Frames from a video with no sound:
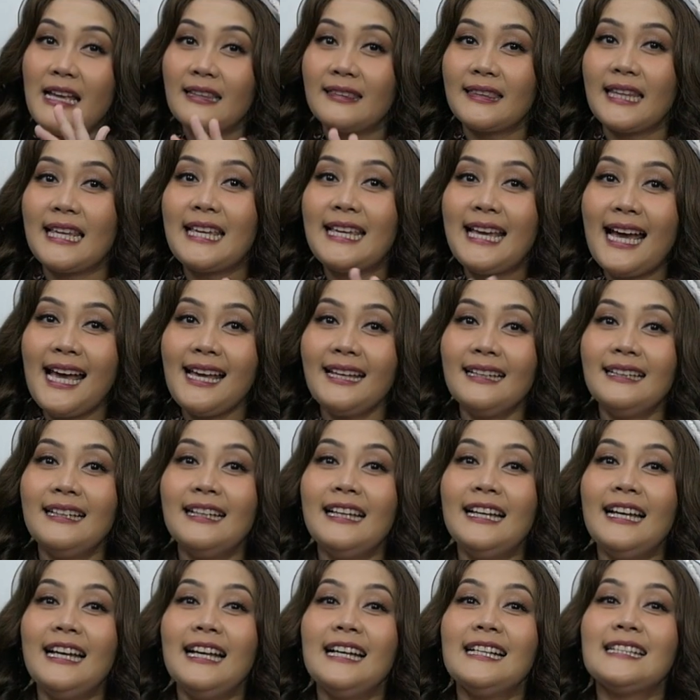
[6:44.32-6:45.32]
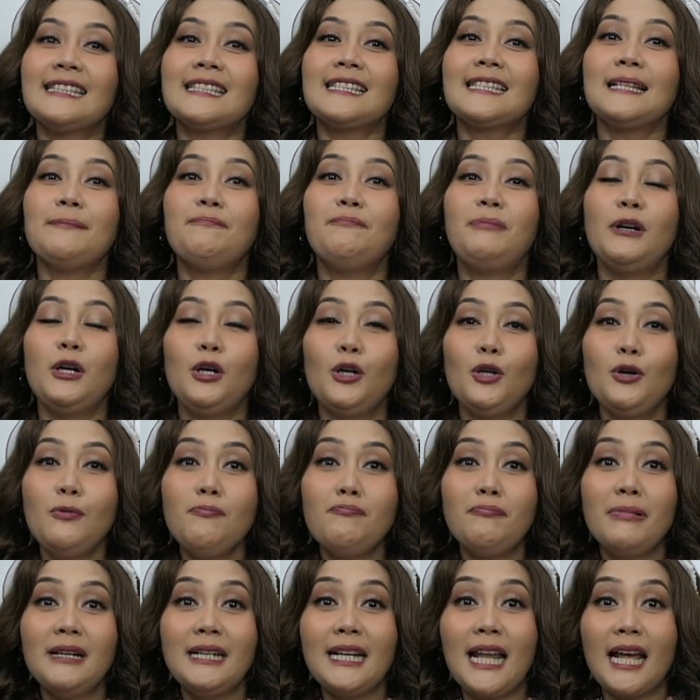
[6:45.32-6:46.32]
Tiga,
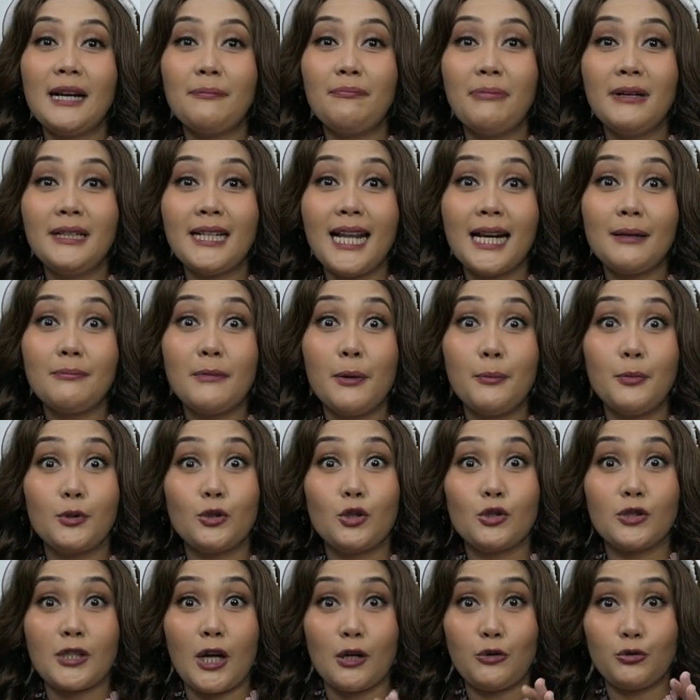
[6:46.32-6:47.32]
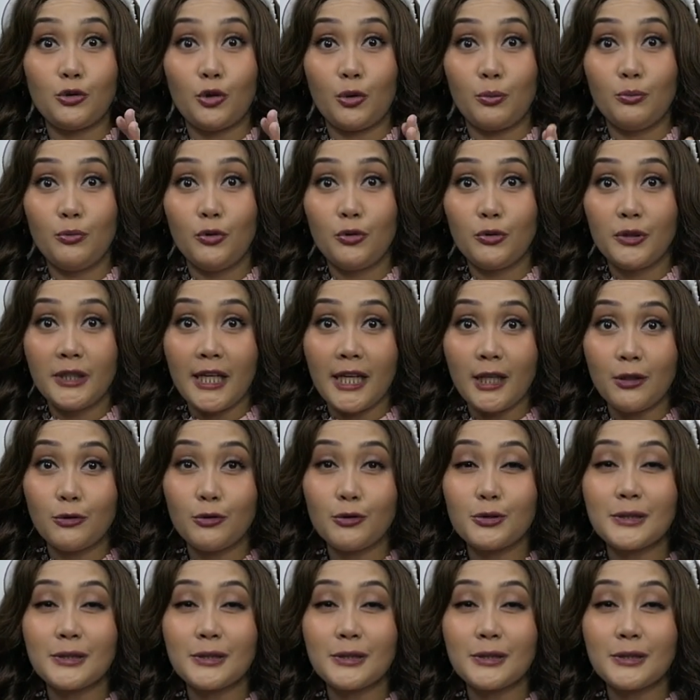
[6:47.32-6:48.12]
Sebelum benar-benar memutuskan untuk mudik,